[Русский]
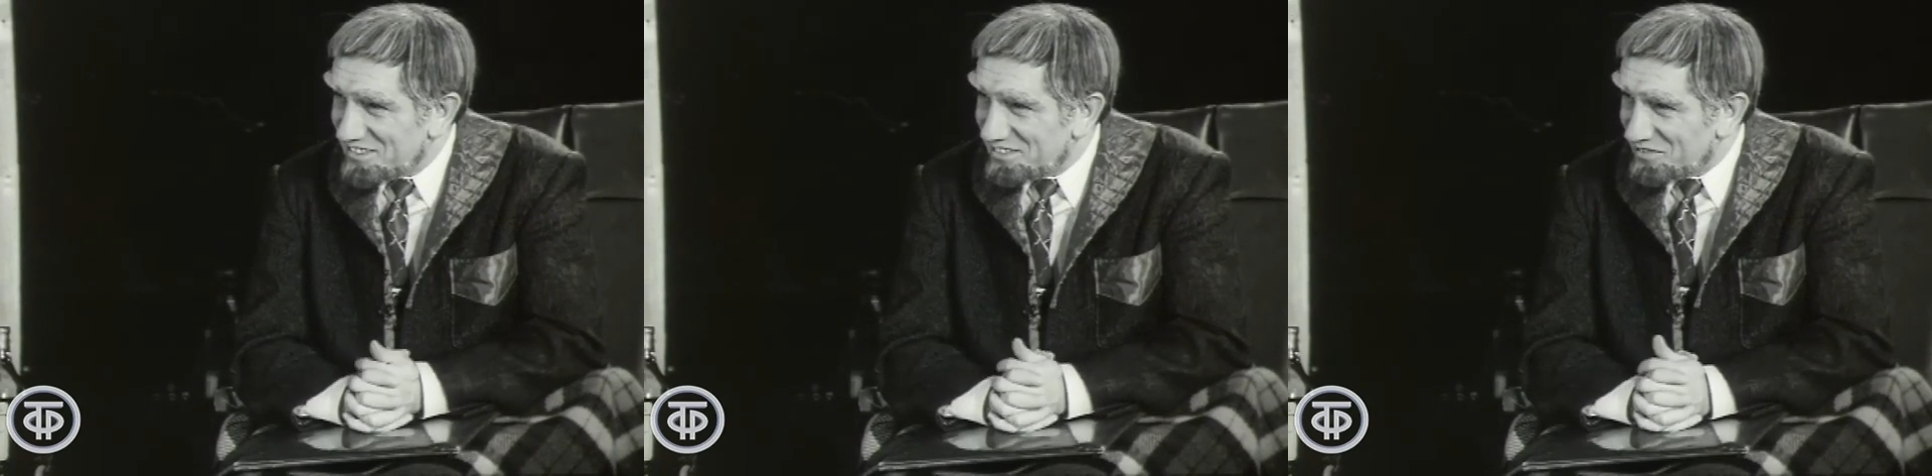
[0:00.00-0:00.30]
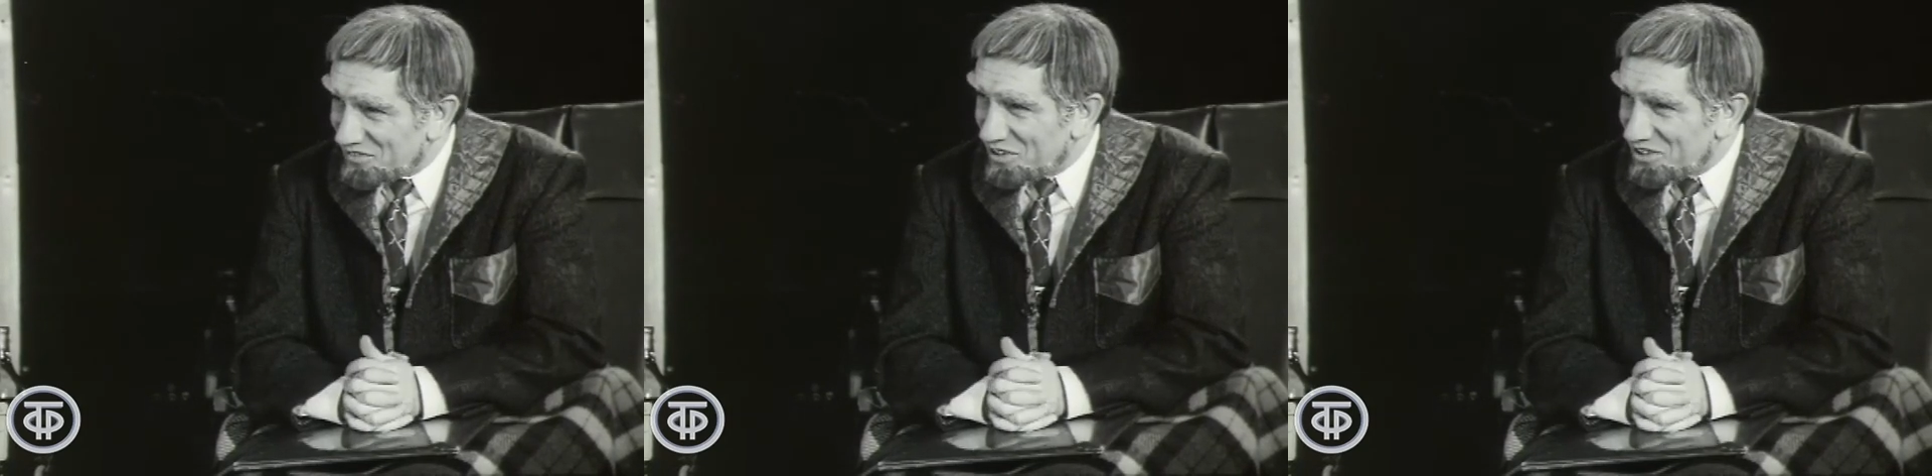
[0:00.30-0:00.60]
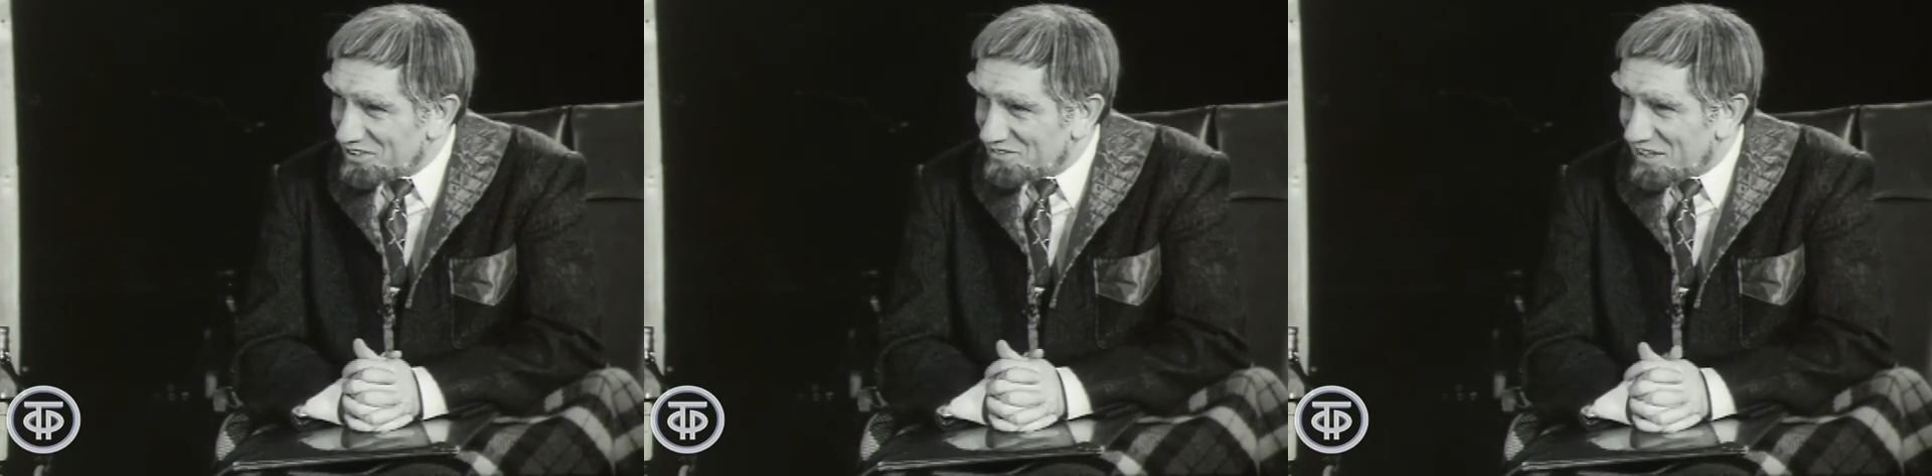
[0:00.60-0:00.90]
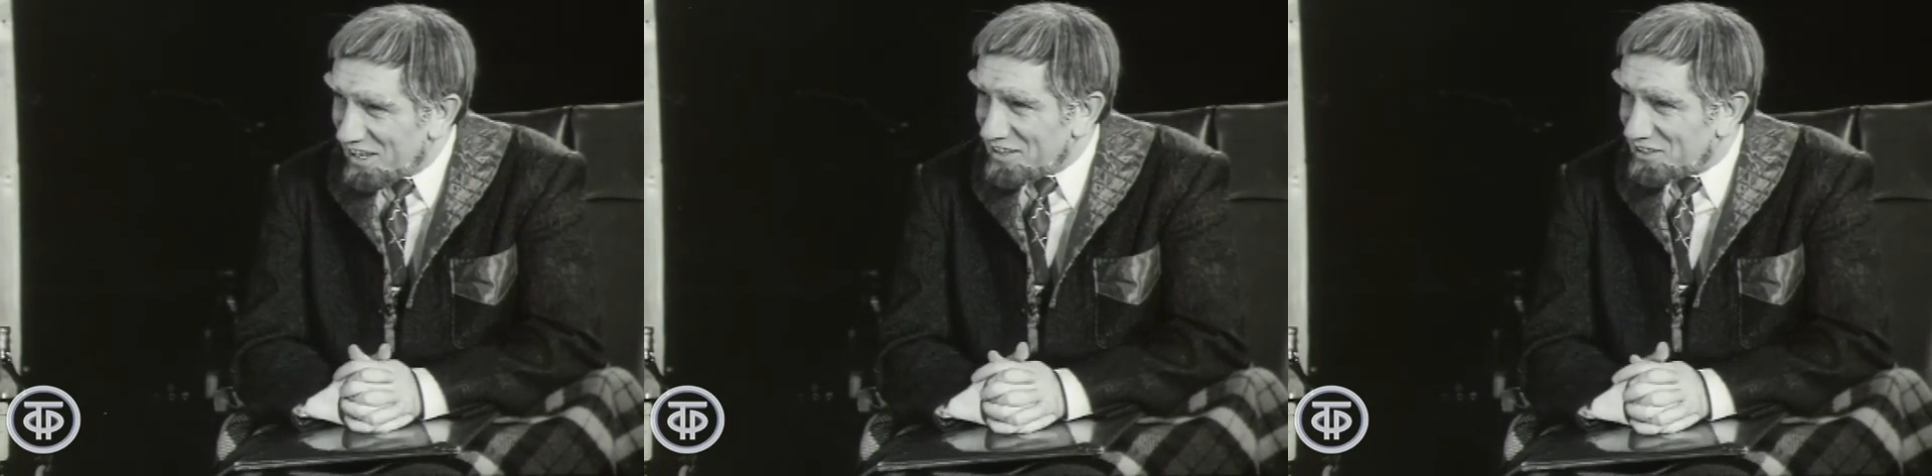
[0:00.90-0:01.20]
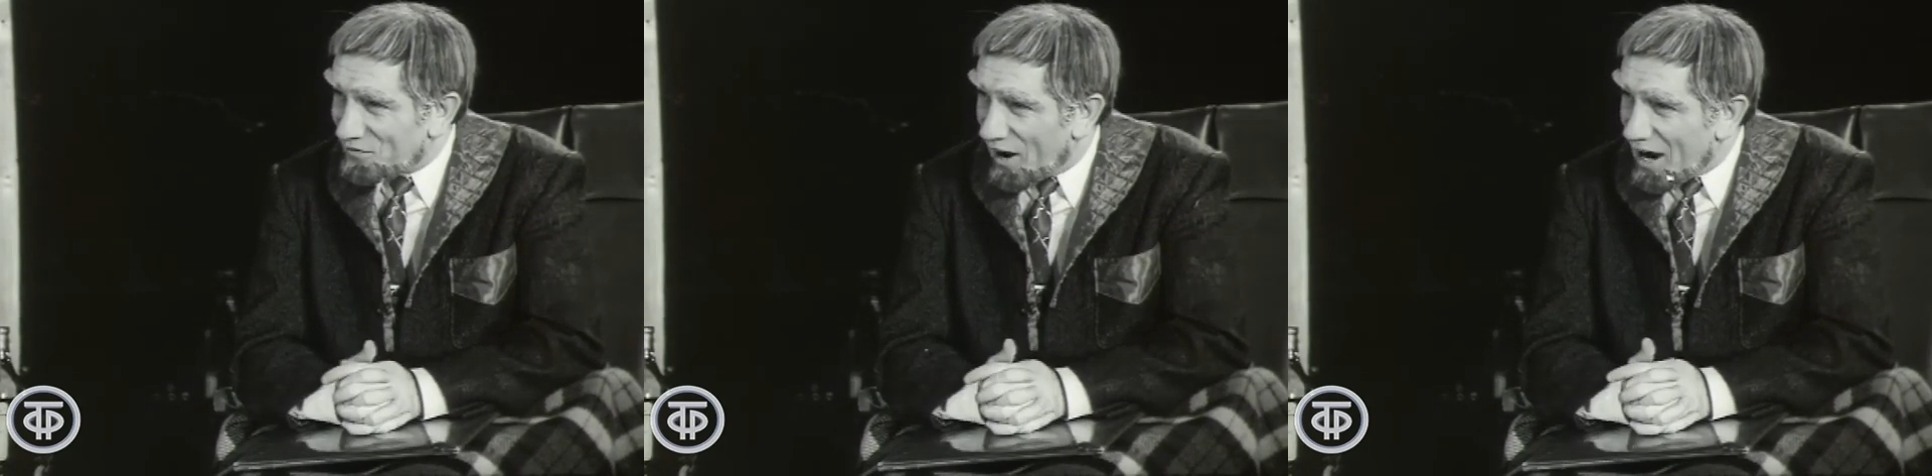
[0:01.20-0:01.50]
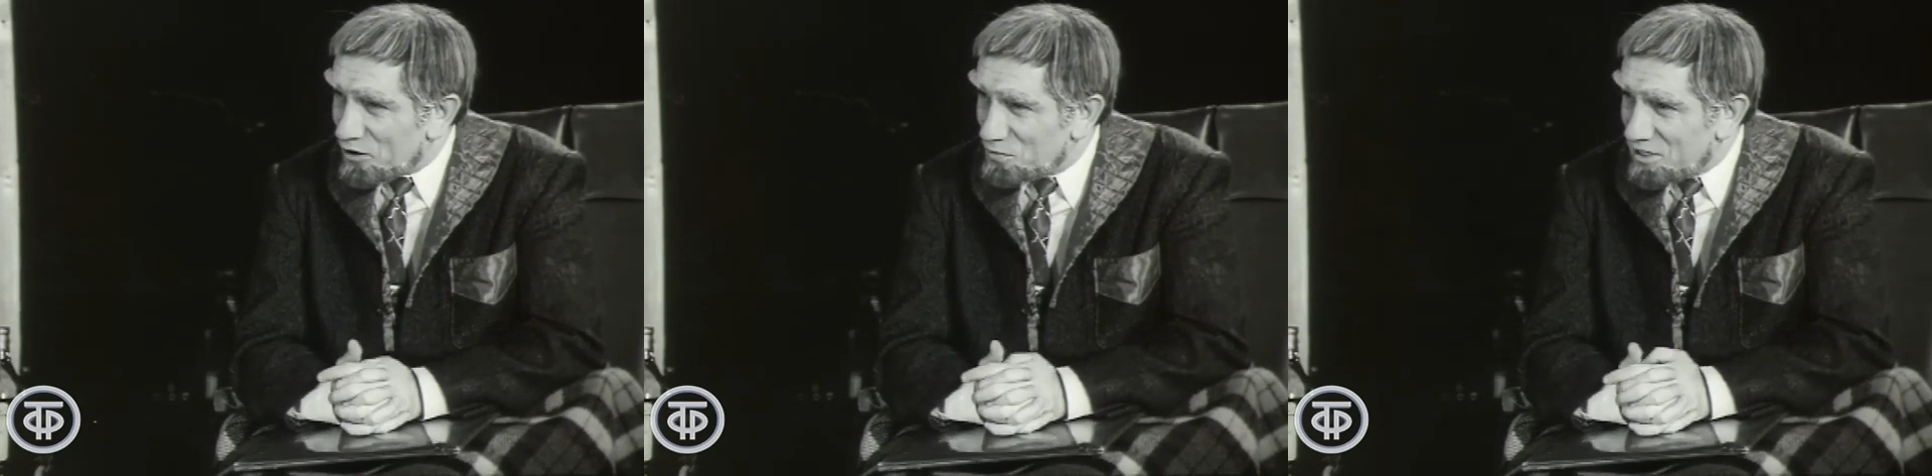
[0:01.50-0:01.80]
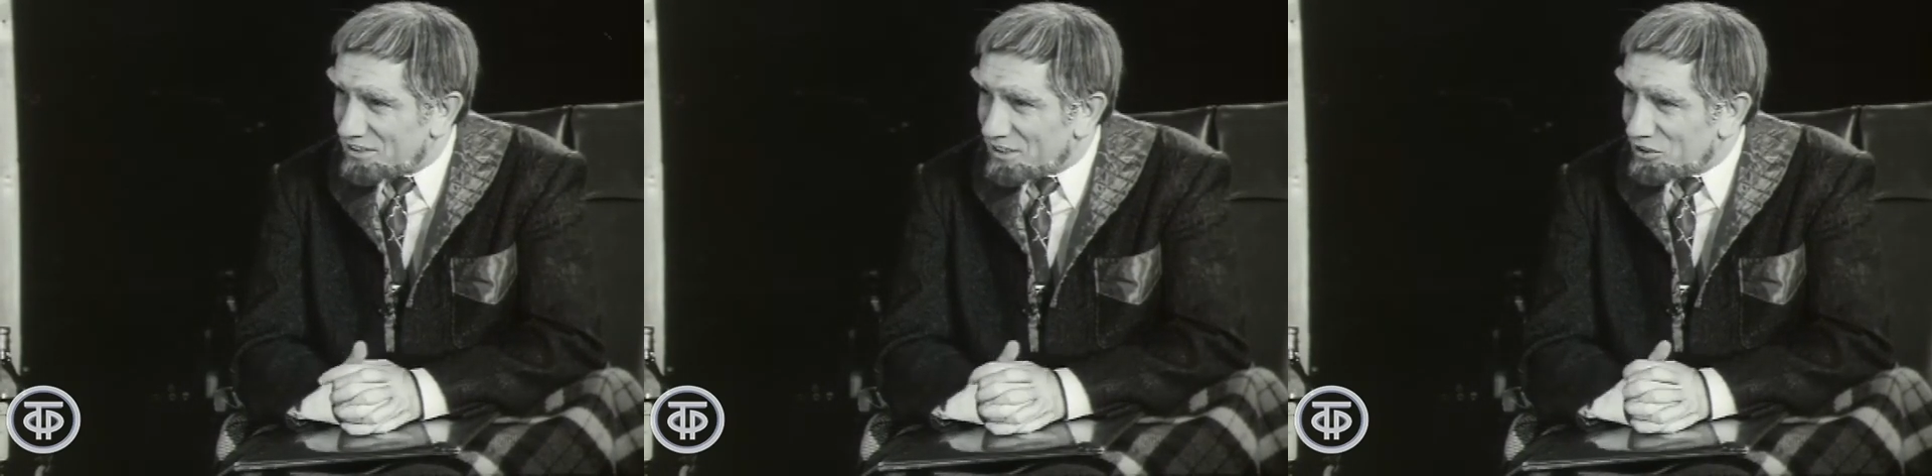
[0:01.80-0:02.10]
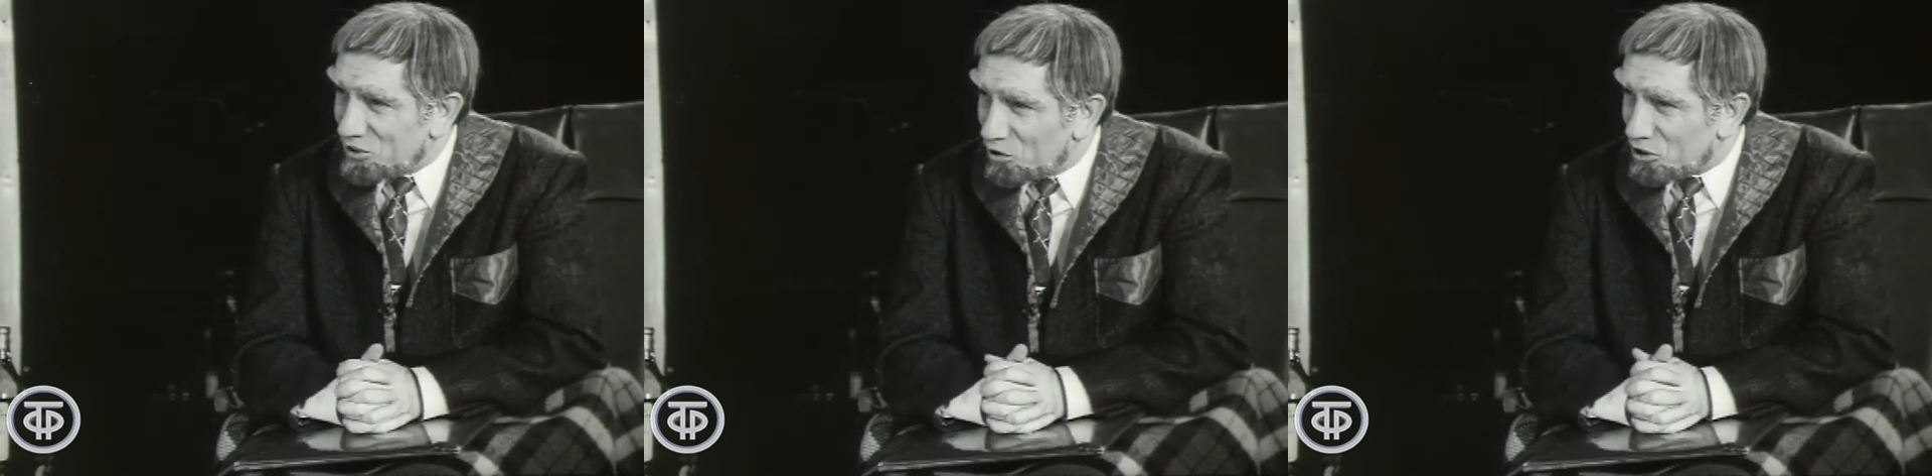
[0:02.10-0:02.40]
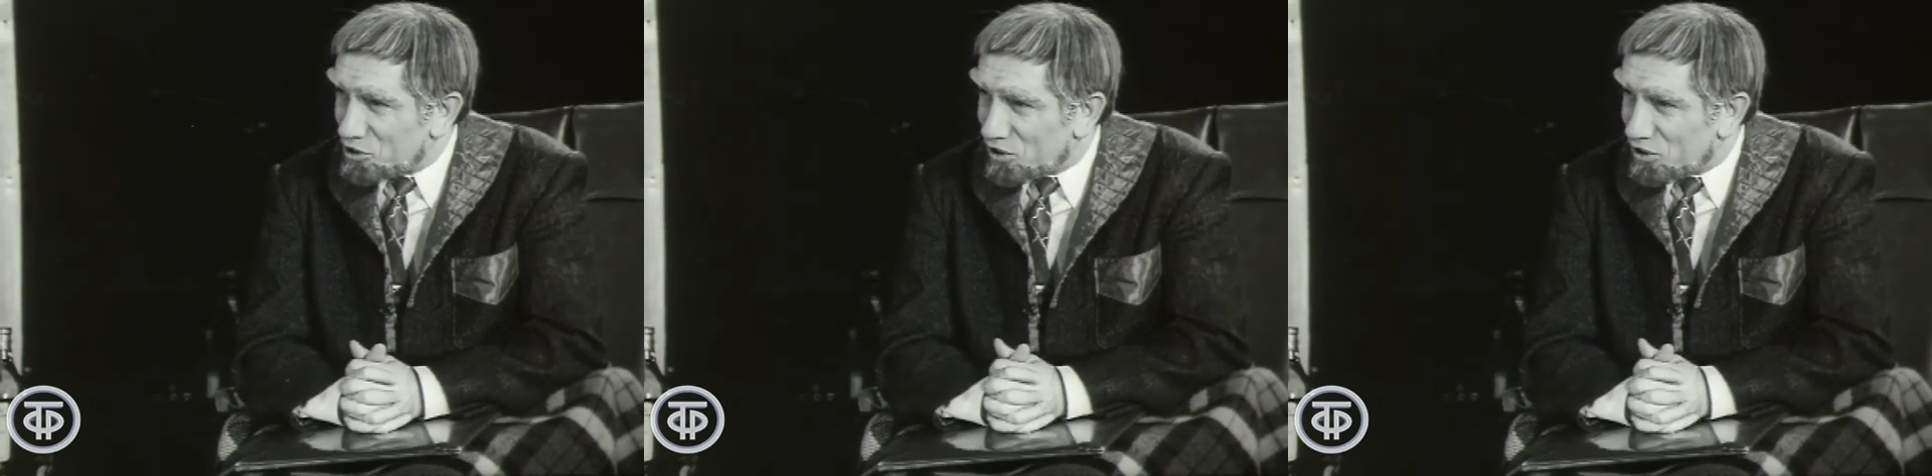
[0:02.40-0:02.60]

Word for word: Вот. Вариант два. Убийца-одиночка